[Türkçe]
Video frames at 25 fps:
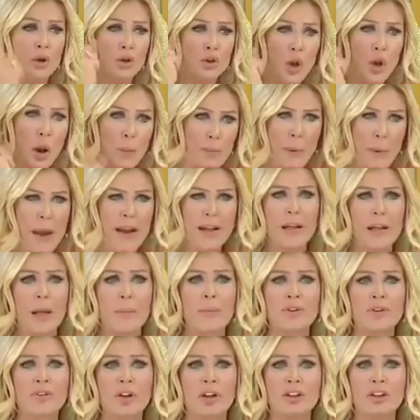Köpek
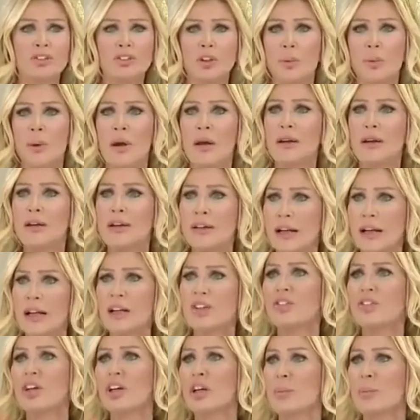gibi çalışıp
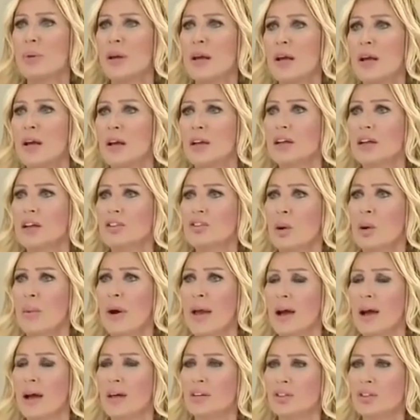kraliçe gibi
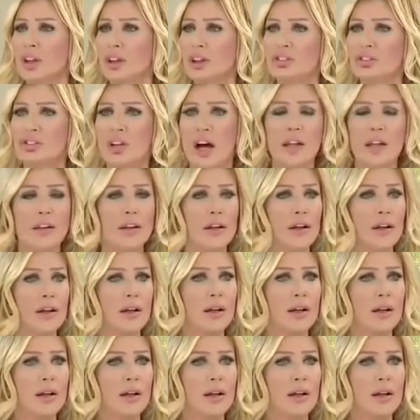yaşamaya çalışan